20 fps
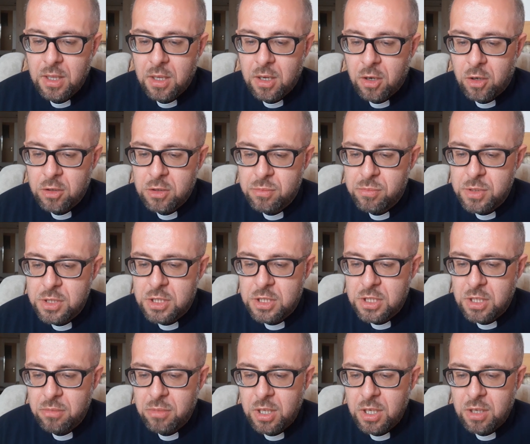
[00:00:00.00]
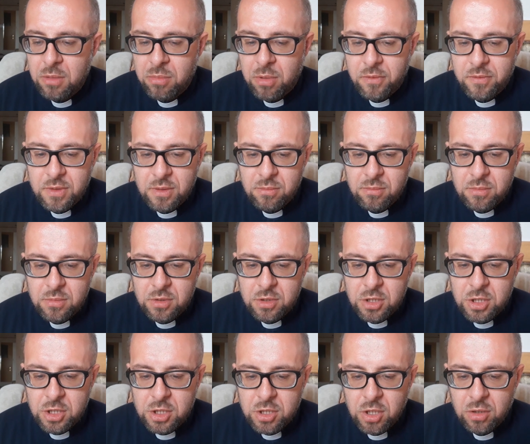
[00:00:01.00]
Choćbyście mieli bowiem
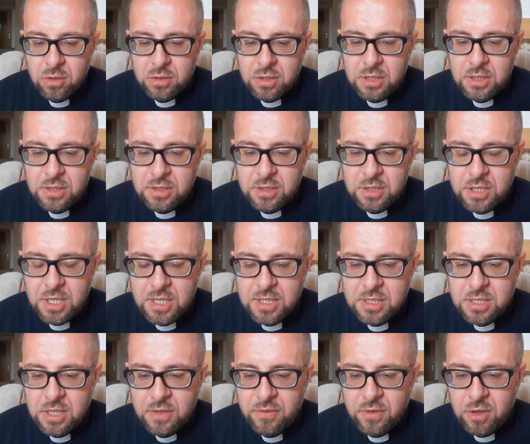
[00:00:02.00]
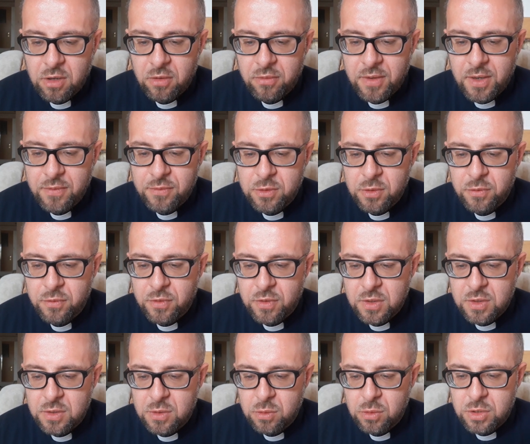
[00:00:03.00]
dziesiątki tysięcy wychowawców w
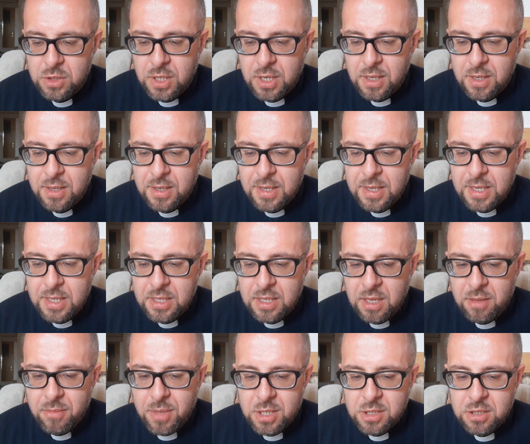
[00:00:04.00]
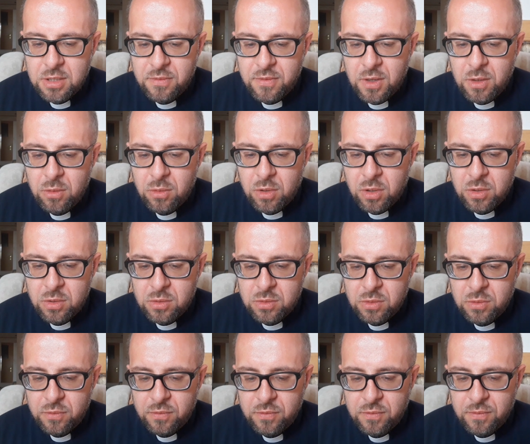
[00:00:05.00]
Chrystusie, nie macie wielu
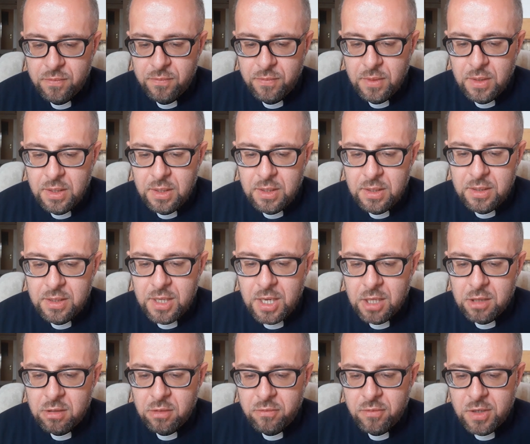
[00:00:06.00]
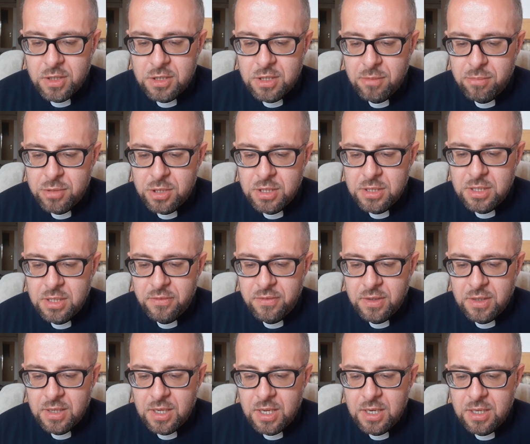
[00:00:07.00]
ojców. Ja to właśnie przez
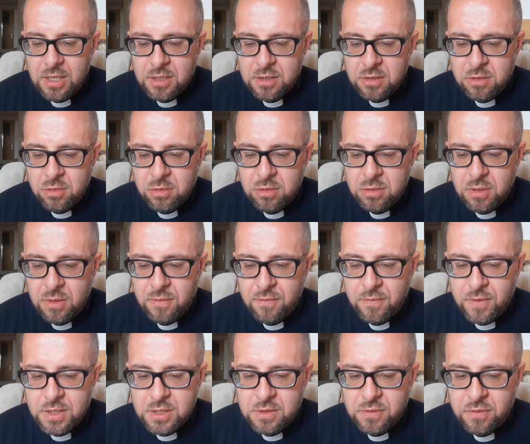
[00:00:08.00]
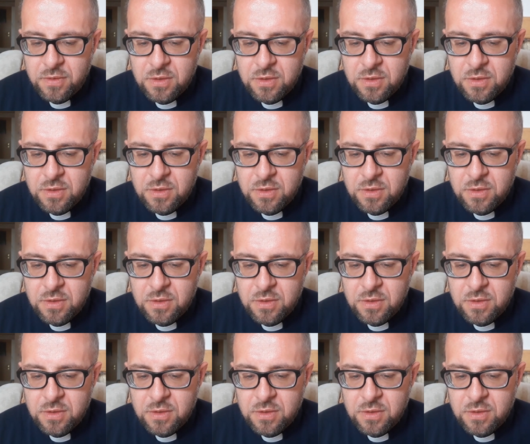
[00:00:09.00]
Ewangelię zrodziłem was w